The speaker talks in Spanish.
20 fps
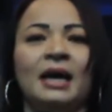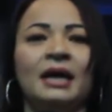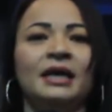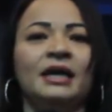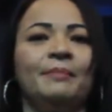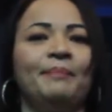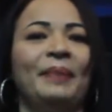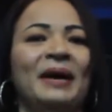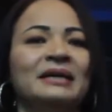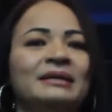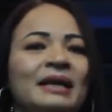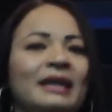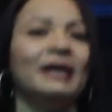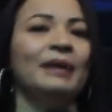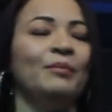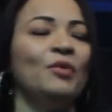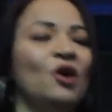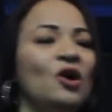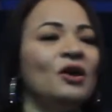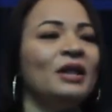Y pasa
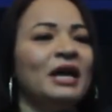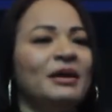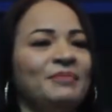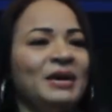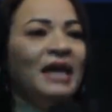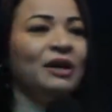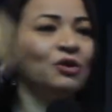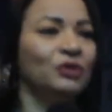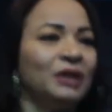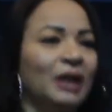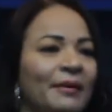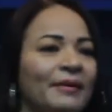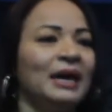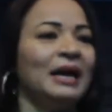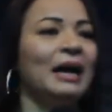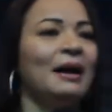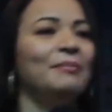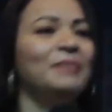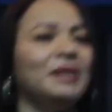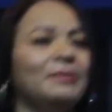de moda y viene otra
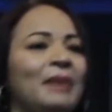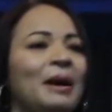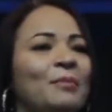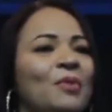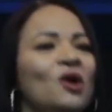vez la misma